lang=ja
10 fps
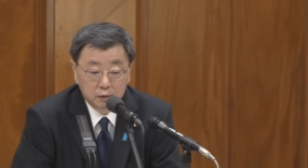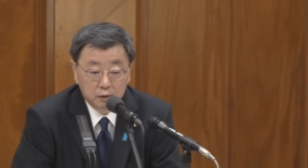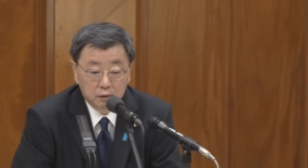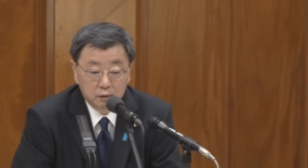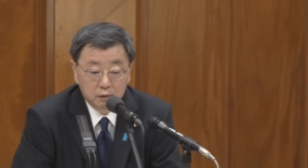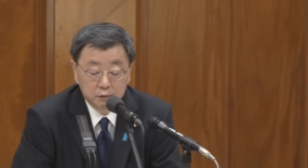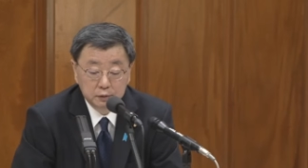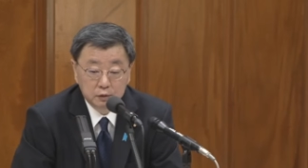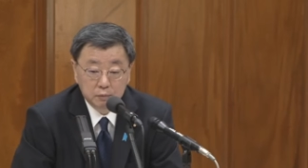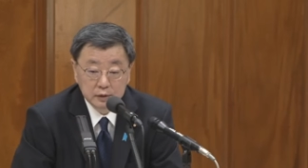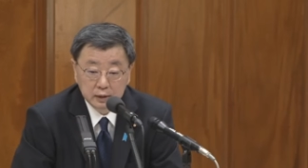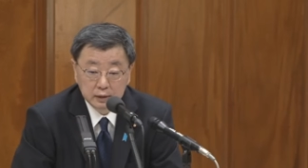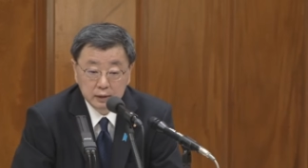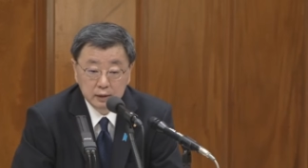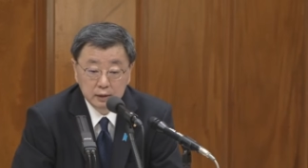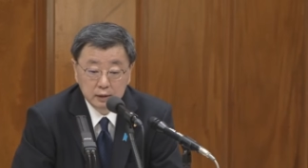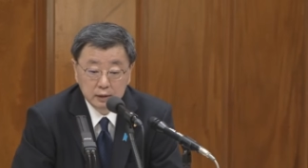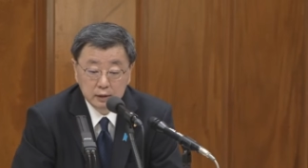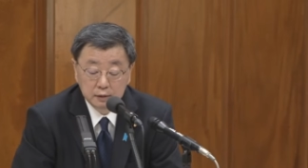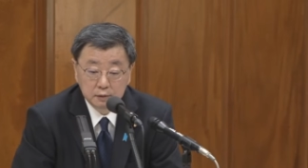えー、申し上げましたけれ
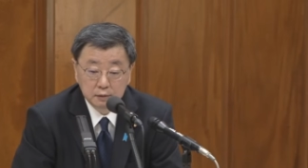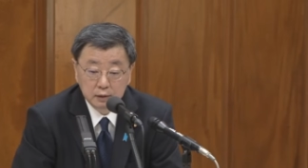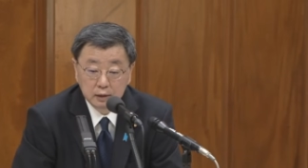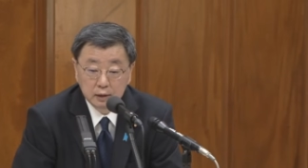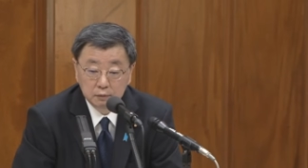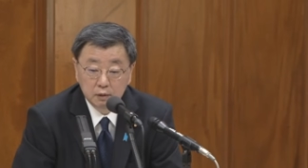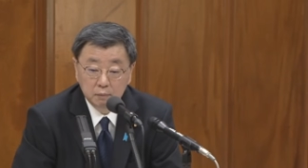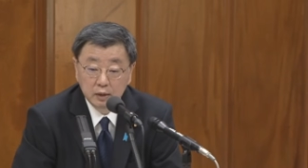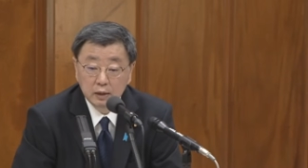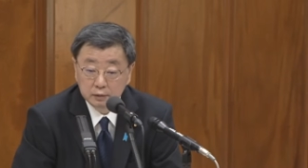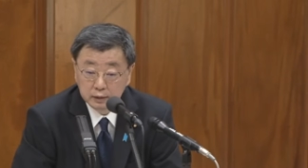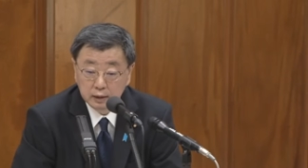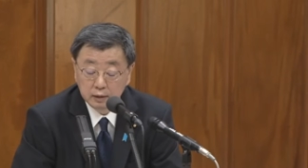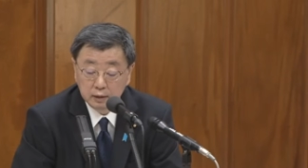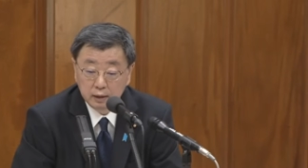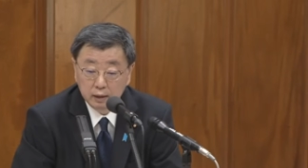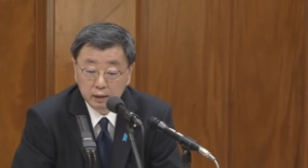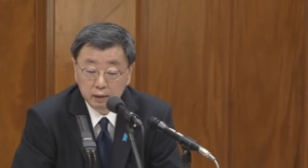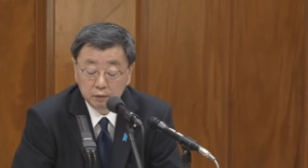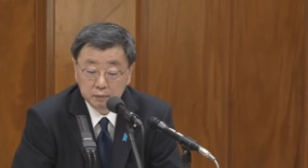ども、振込先、期
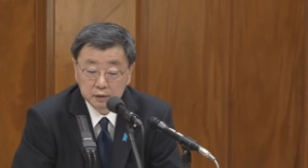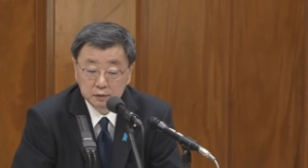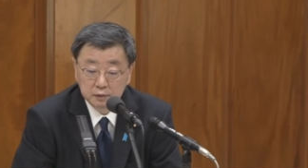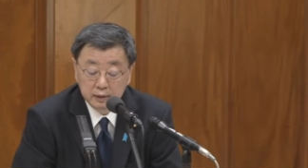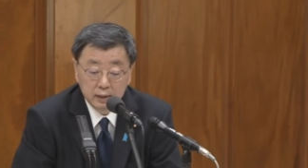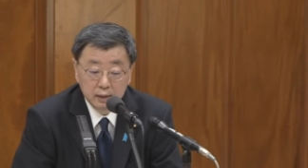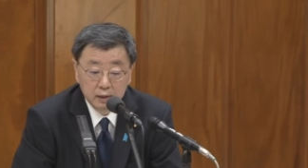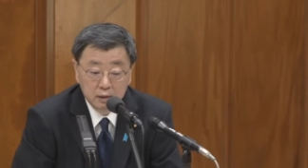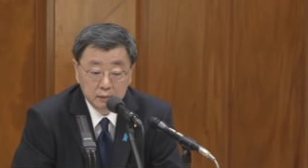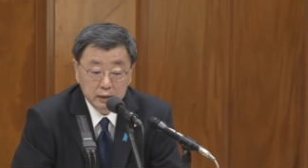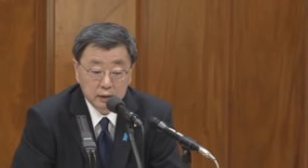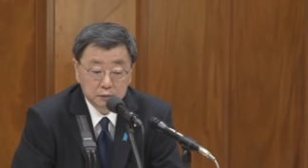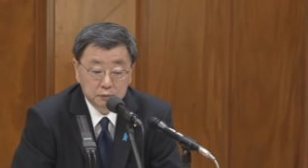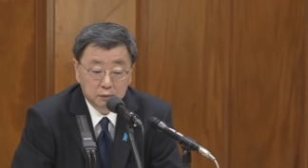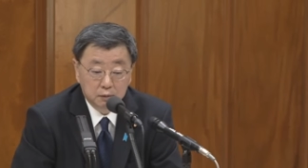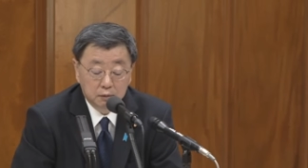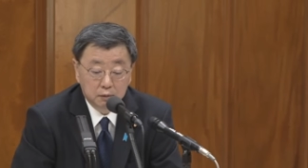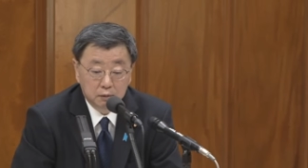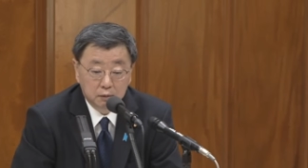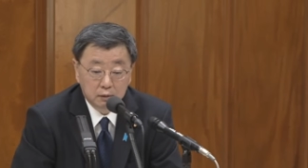日、金額とは明確になっており
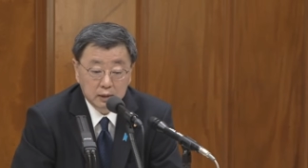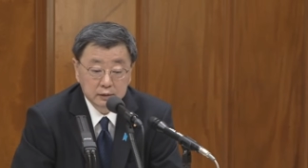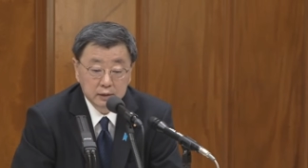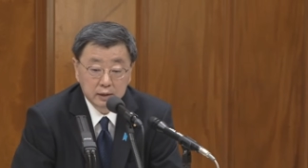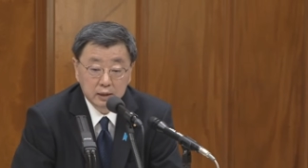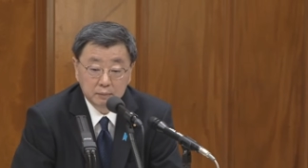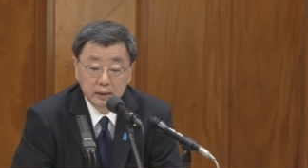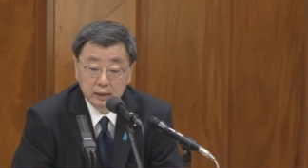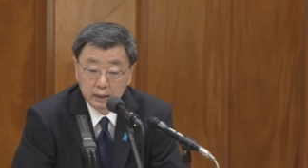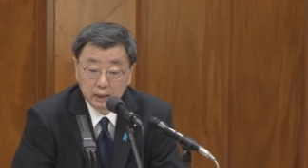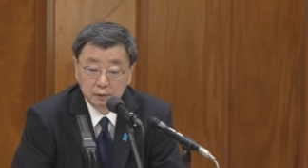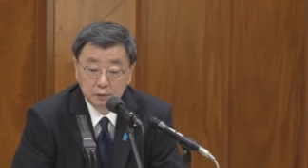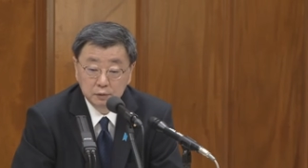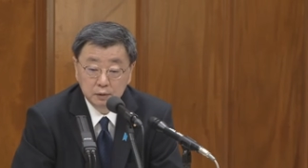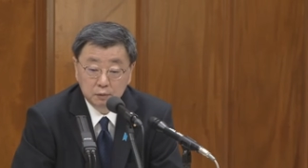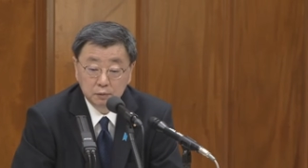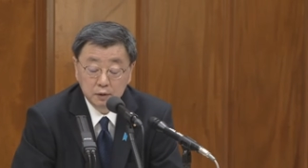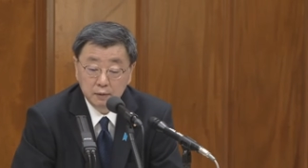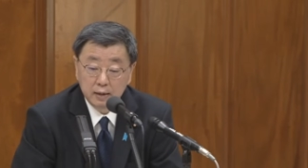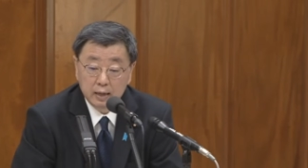ますんで、何かそ
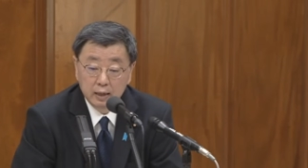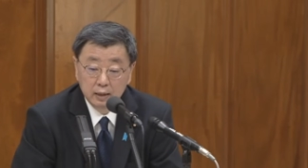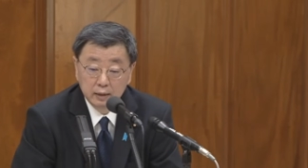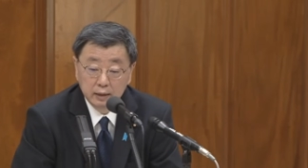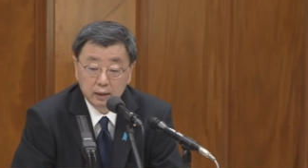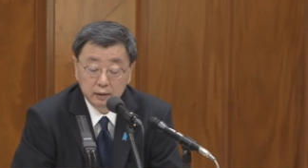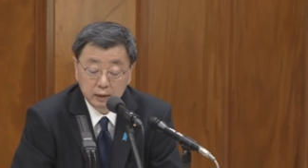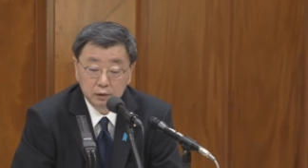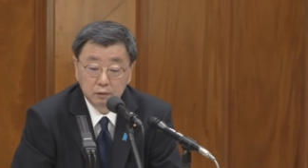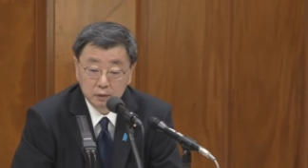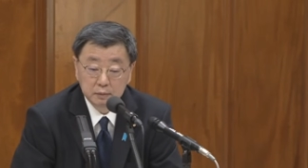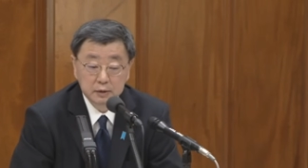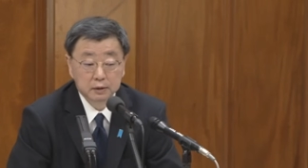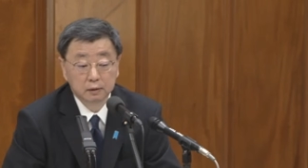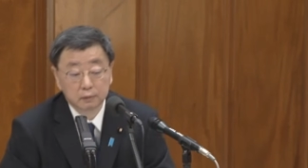う隠さなければいけないというようなことで